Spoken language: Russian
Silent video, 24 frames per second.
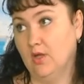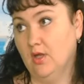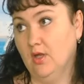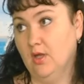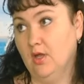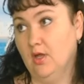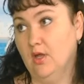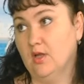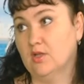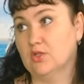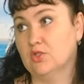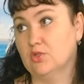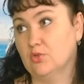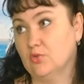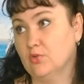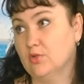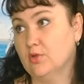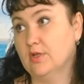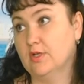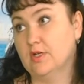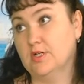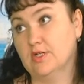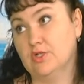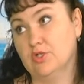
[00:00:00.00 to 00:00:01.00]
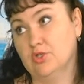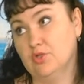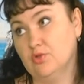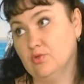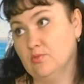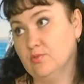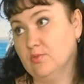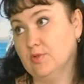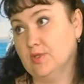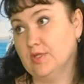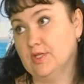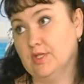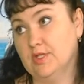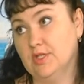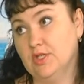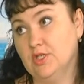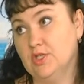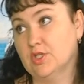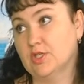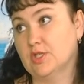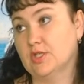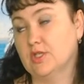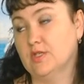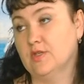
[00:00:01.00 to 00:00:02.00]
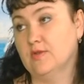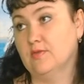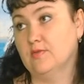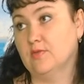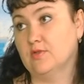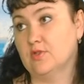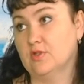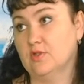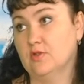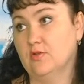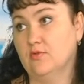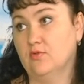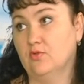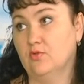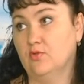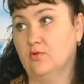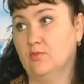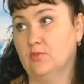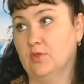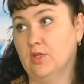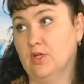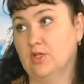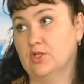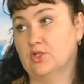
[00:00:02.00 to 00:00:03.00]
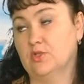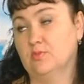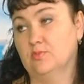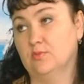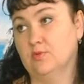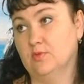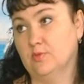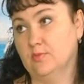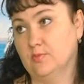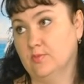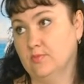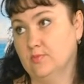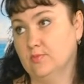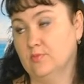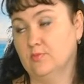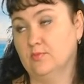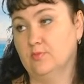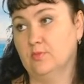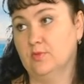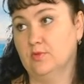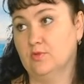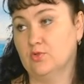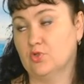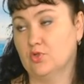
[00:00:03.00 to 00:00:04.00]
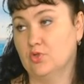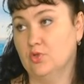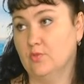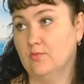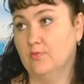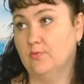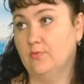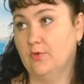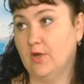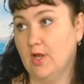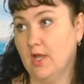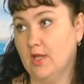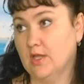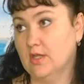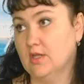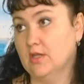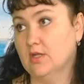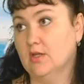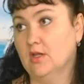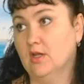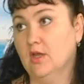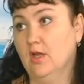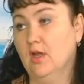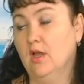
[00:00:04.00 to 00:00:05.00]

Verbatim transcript: Угу. Строгий костюм, классический в основном. Также мы шьем фраки.